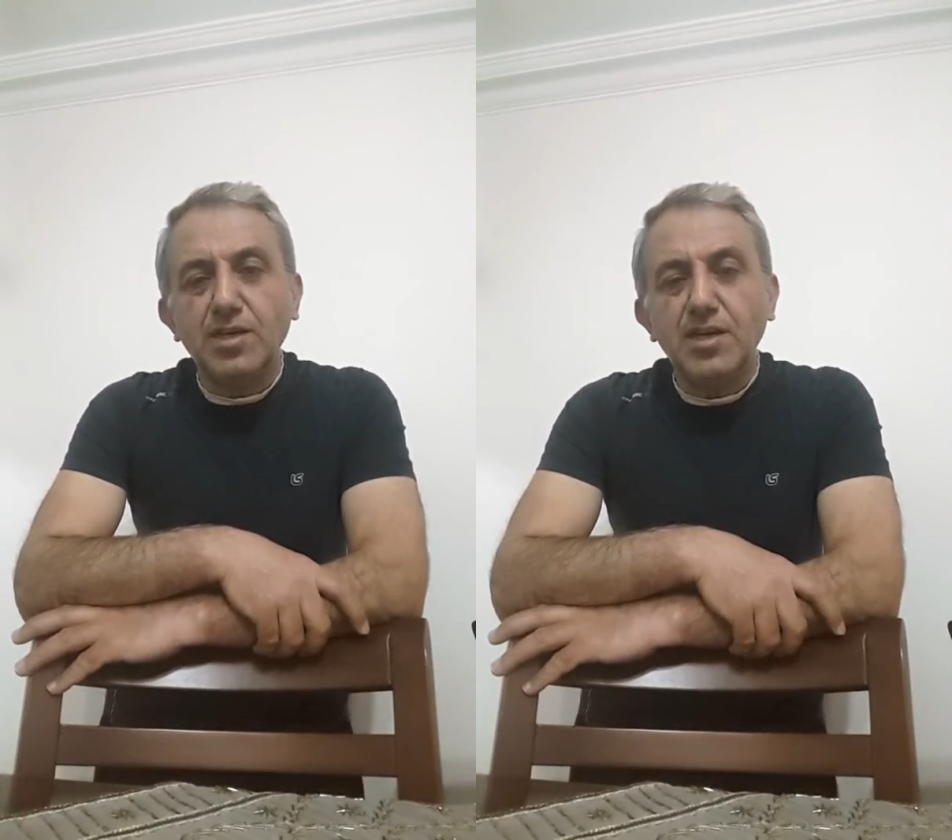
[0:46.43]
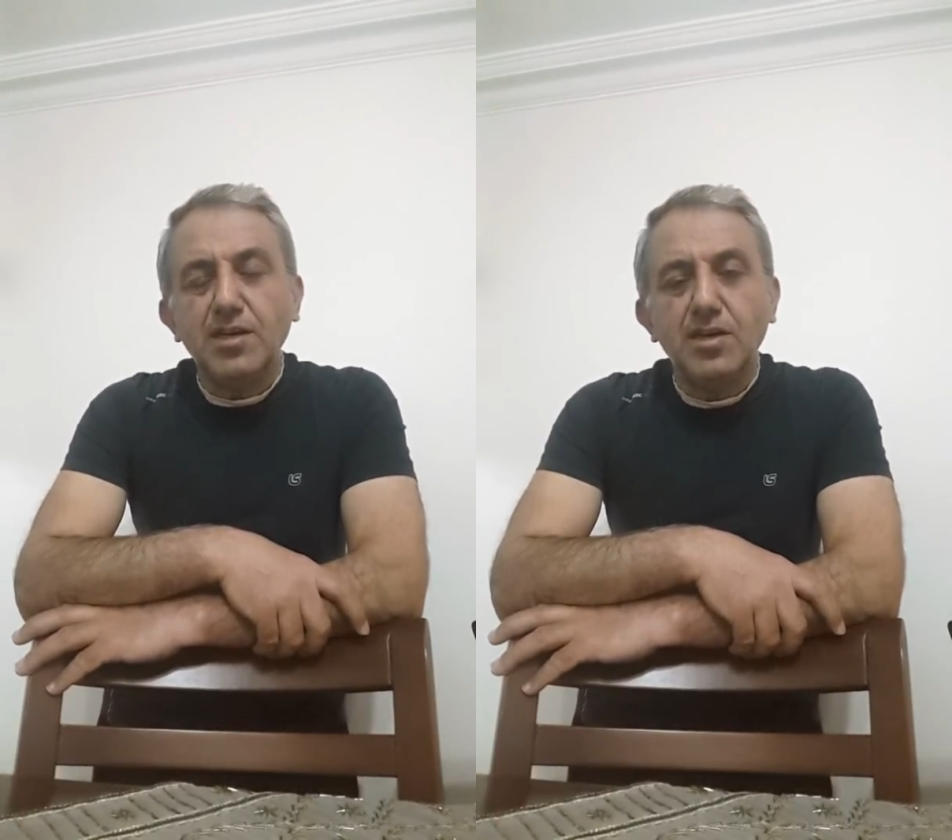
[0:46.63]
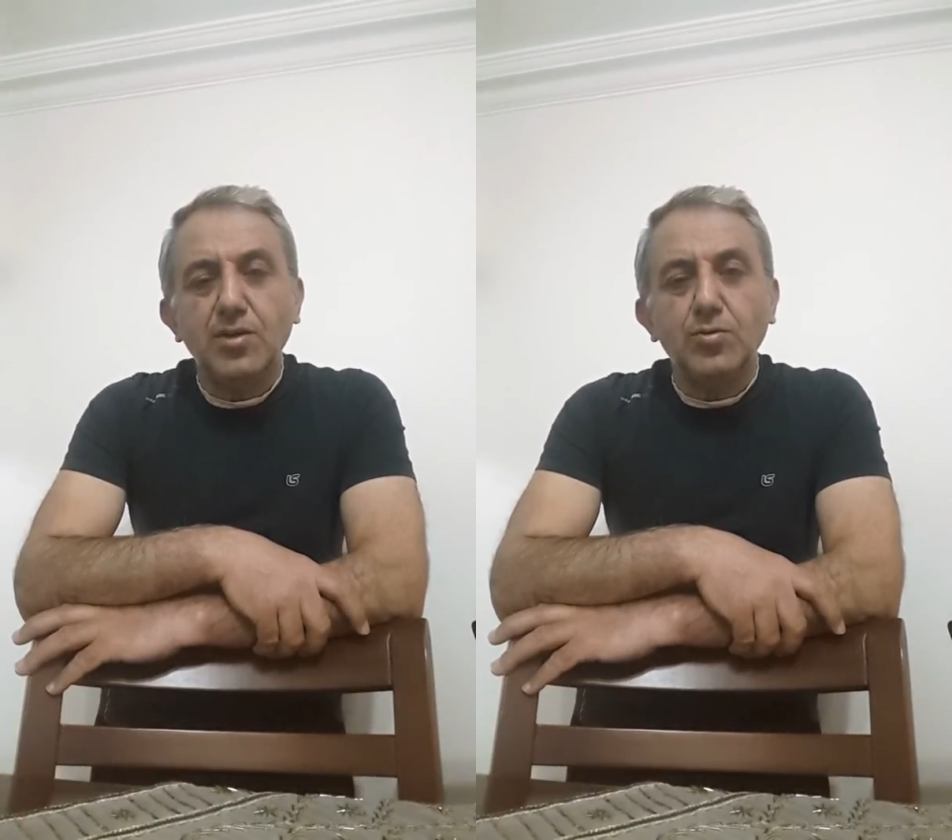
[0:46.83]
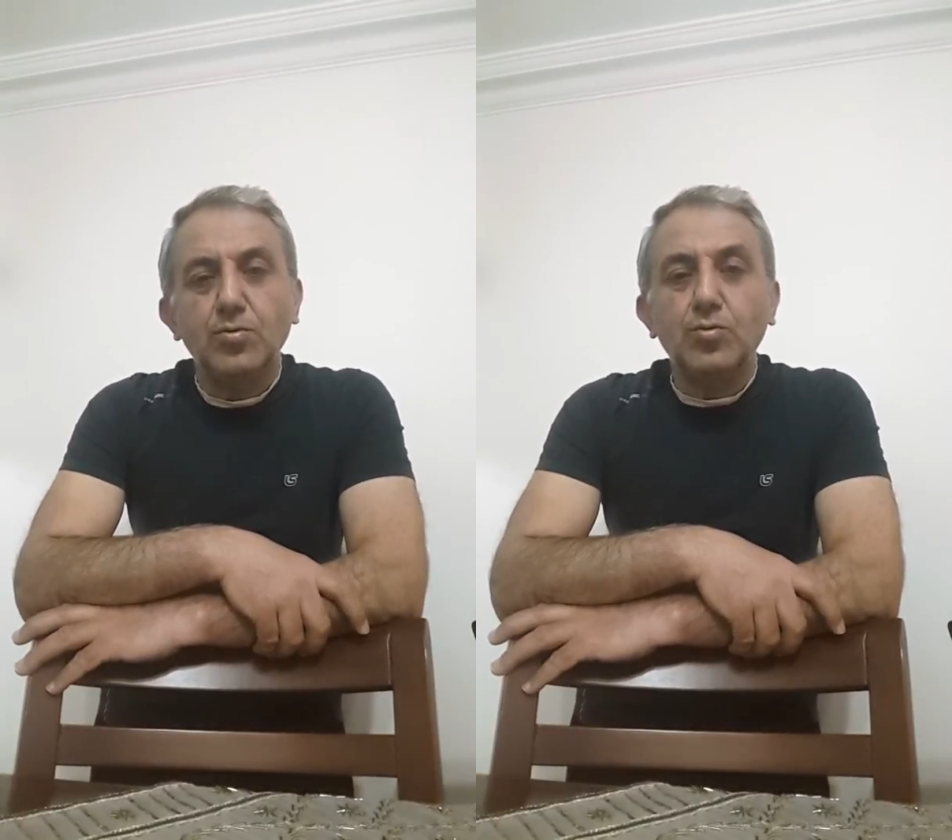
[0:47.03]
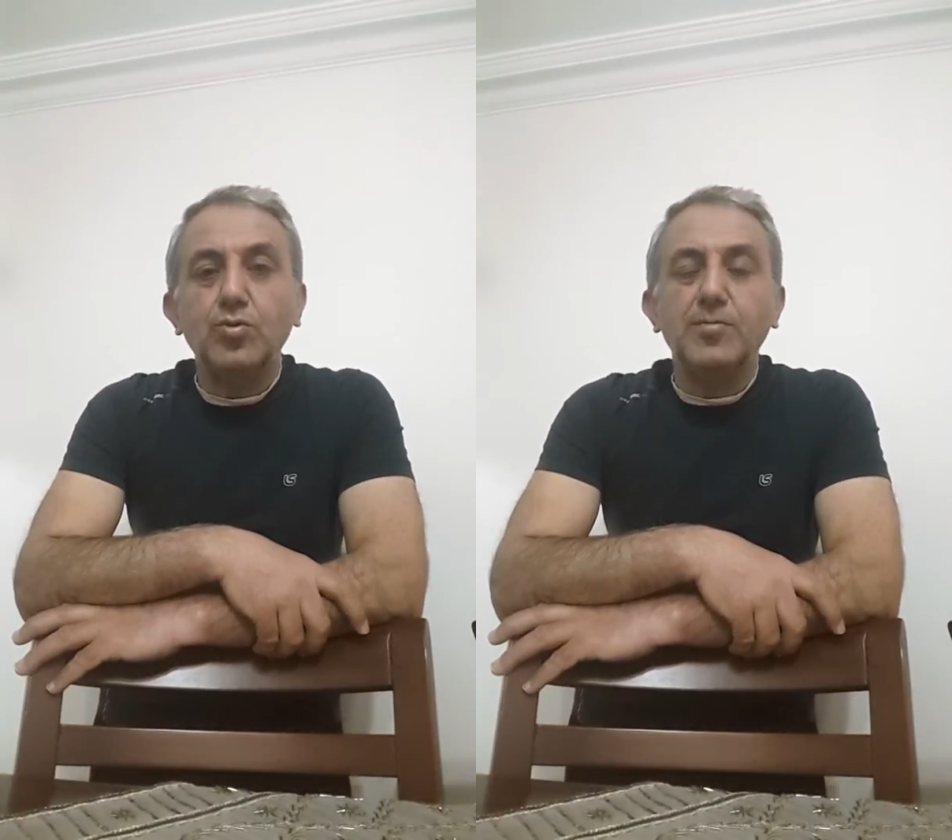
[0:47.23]
da
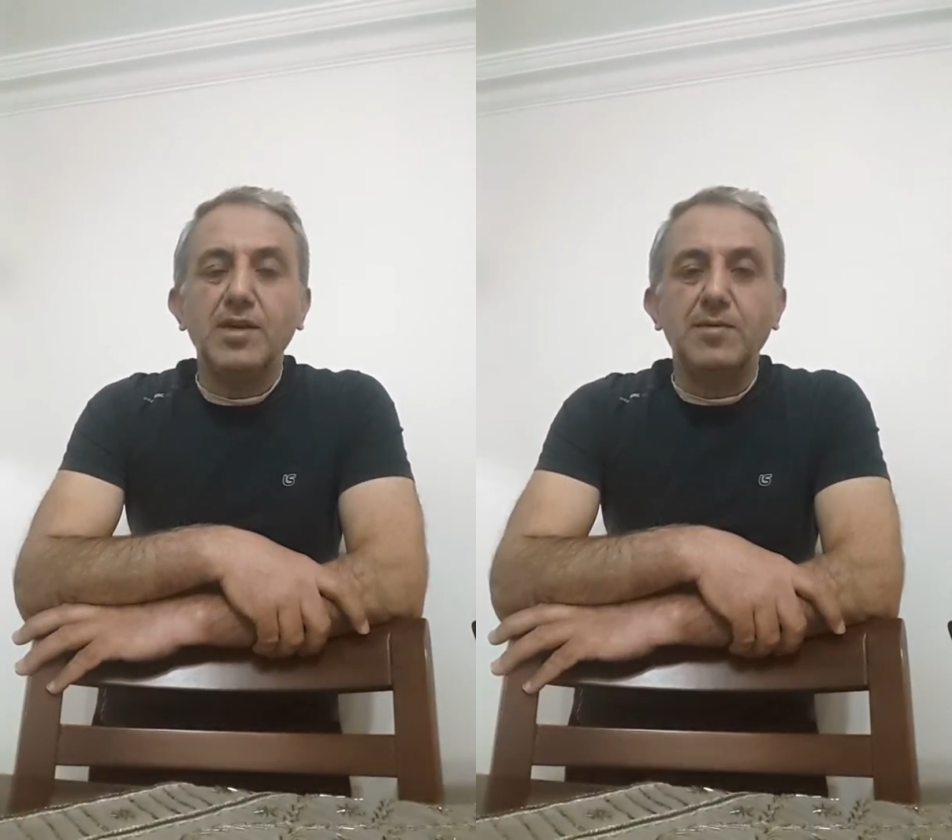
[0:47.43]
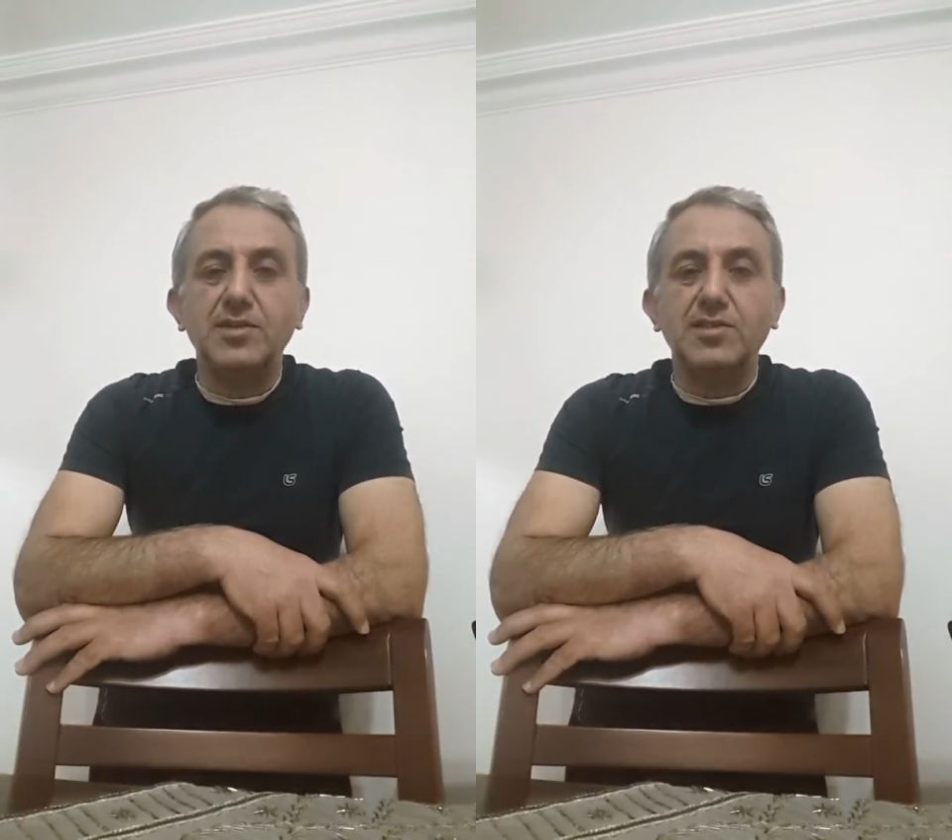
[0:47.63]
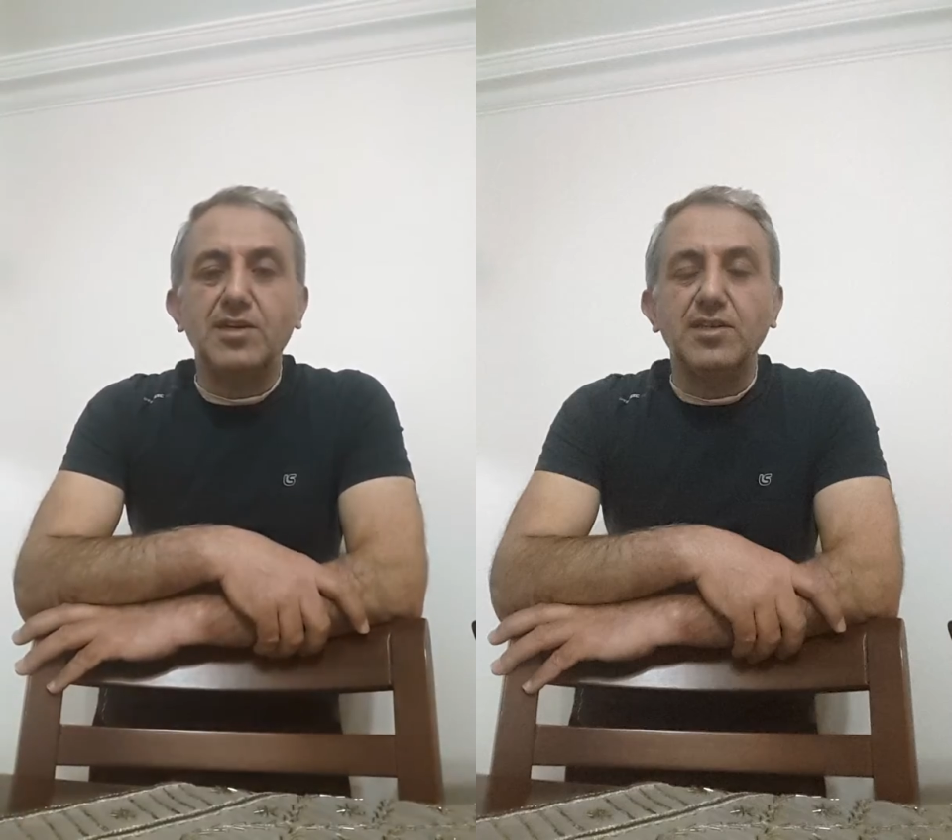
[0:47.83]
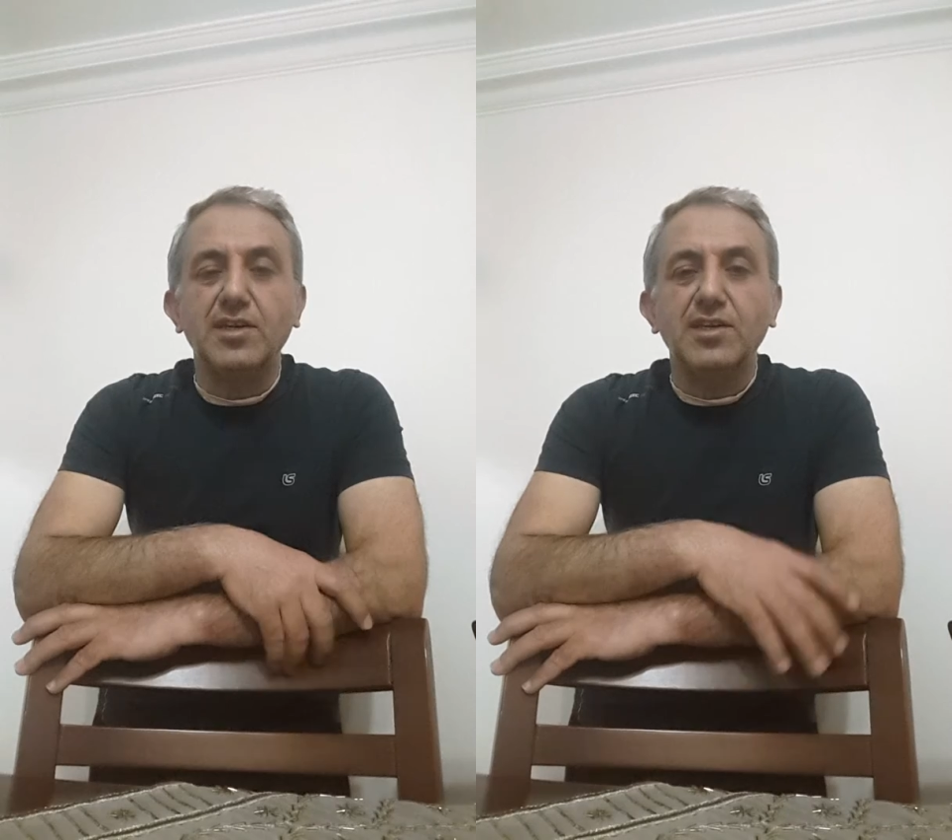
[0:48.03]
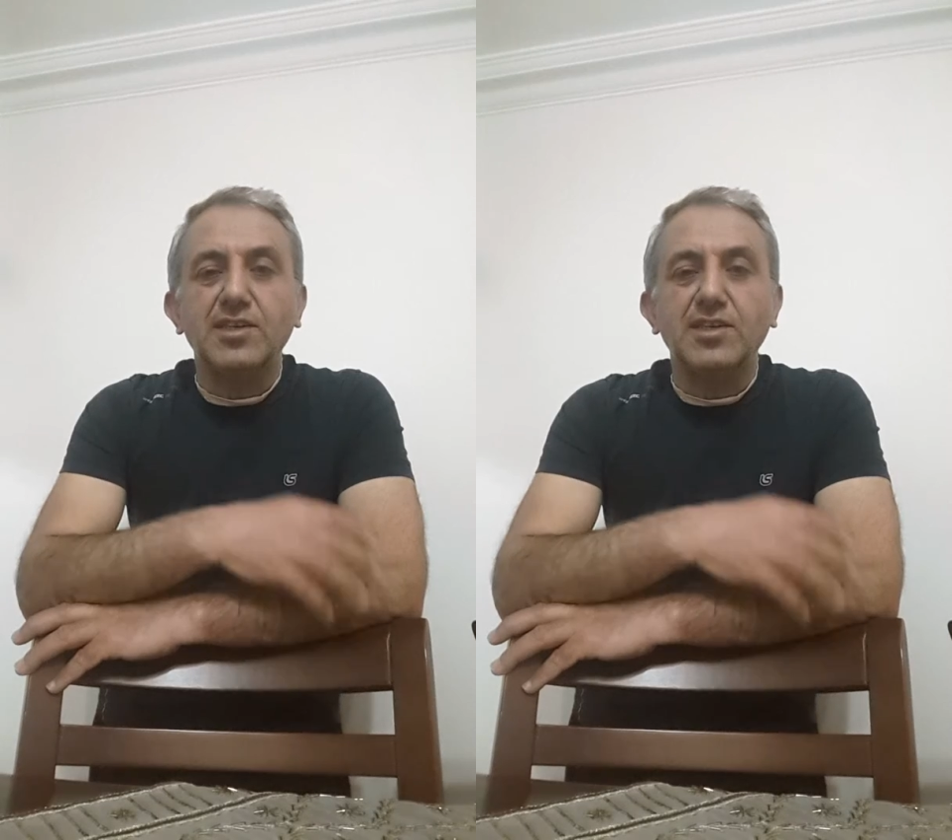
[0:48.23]
tükürmeye başlar.